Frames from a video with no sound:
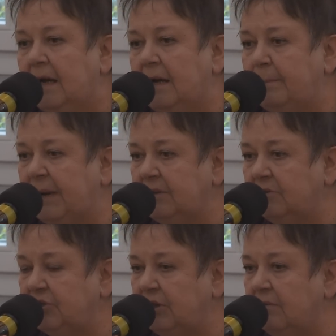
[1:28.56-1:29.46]
E,
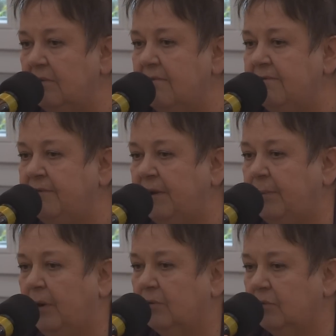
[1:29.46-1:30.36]
bano się
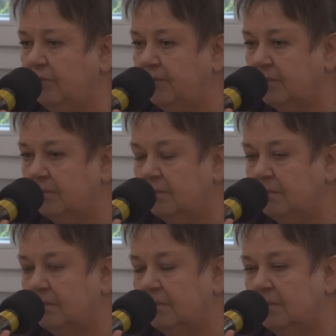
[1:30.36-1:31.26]
wyborów,
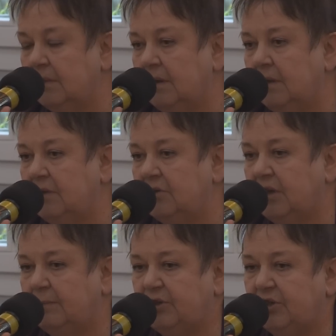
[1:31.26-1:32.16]
e,
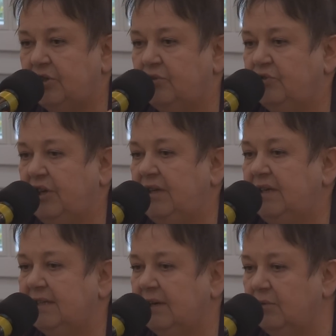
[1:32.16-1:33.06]
że przecież ludzie
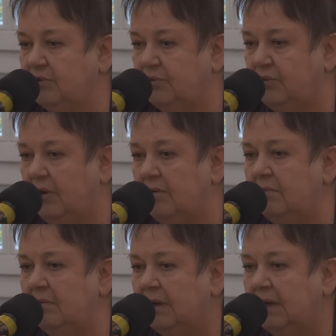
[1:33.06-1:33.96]
nie
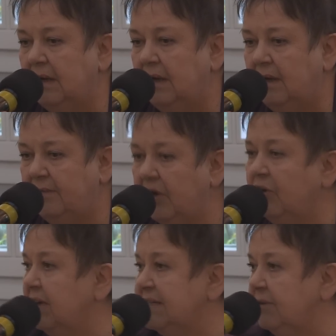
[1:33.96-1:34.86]
zagłosują.
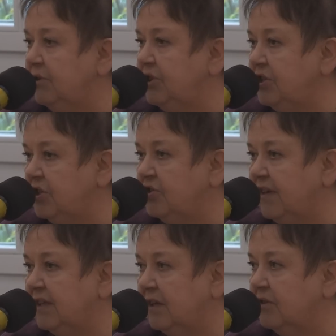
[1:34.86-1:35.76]
No okazało się, że
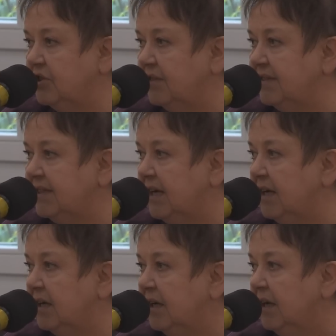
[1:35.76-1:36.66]
4
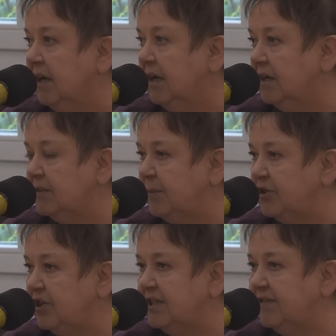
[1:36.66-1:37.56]
czerwca e,
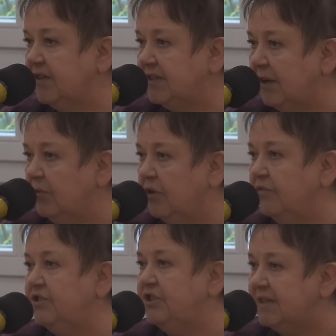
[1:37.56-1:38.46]
społeczeństwo
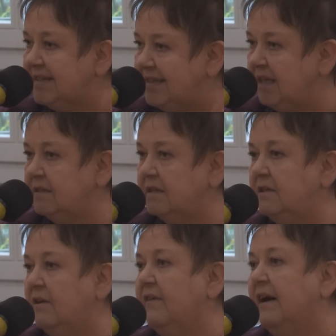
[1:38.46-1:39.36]
całkowicie,
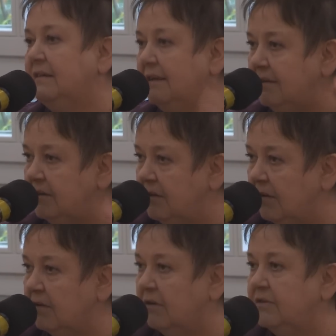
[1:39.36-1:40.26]
zdecydowanie i
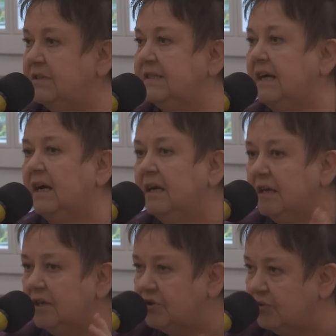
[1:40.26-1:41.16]
do końca
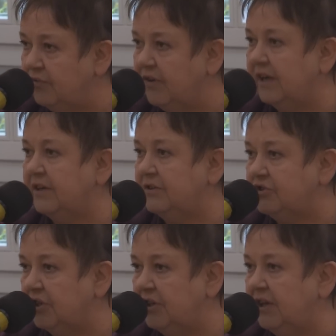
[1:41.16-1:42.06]

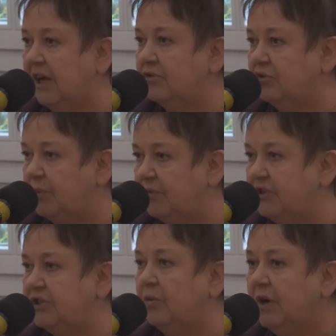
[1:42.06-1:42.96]
suweren, czyli naród
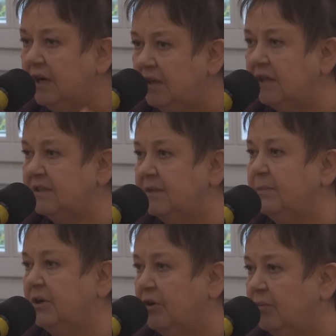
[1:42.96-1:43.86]
powiedział nie
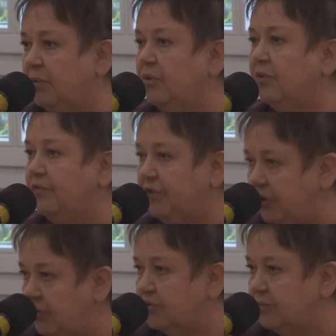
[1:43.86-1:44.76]
chcemy komuchów
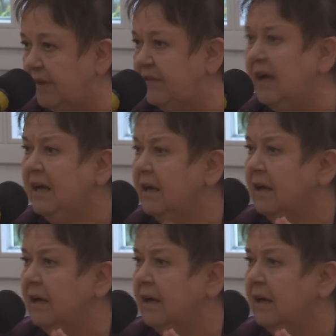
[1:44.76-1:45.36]
i już, prawda?